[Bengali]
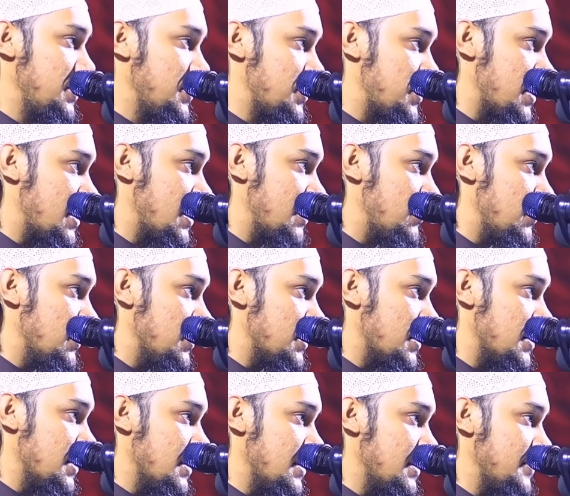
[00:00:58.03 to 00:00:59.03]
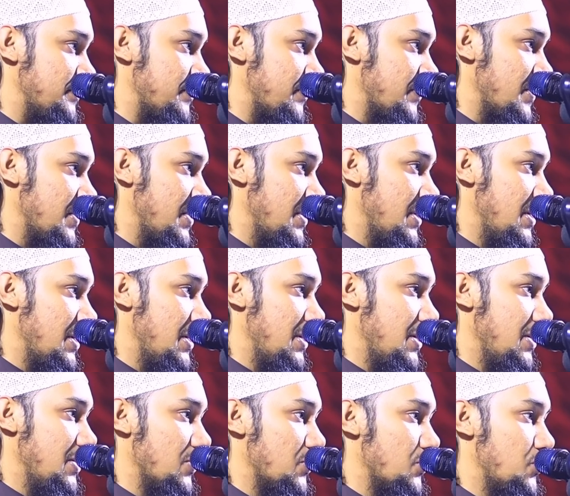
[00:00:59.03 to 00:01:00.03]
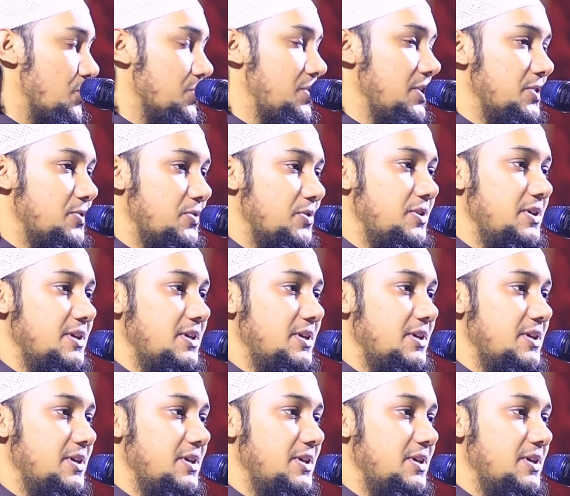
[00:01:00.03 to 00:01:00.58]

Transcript: দিন শেখাবো ইনশাআল্লাহ কথিত